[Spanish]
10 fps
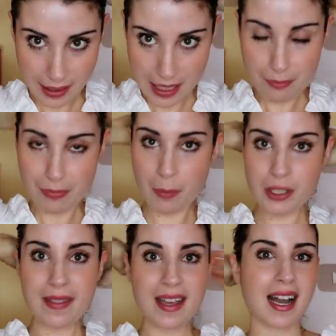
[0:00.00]
Y
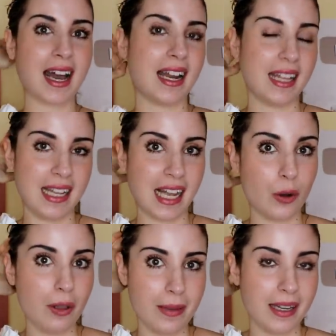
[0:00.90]
vamos a dejar el
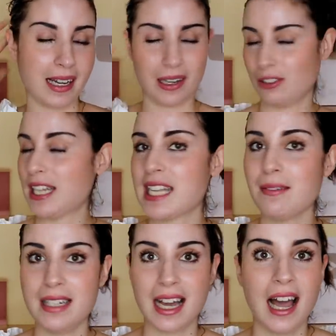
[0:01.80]
aloe vera, la
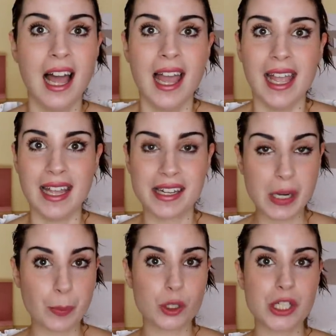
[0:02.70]
sábila, eh,
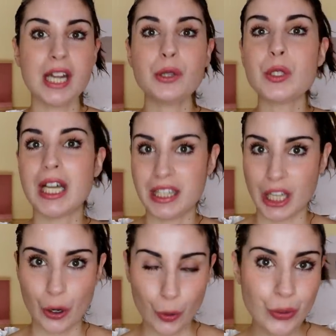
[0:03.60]
reposar
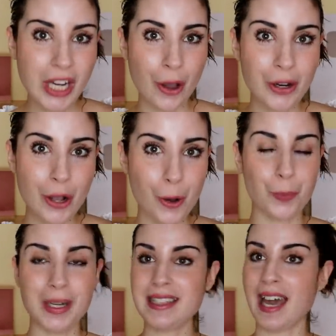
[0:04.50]
durante una hora
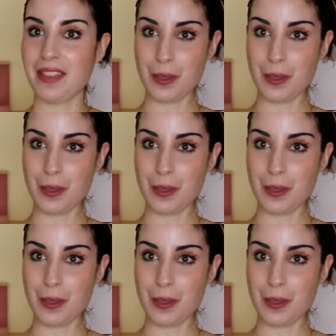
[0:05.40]
completa.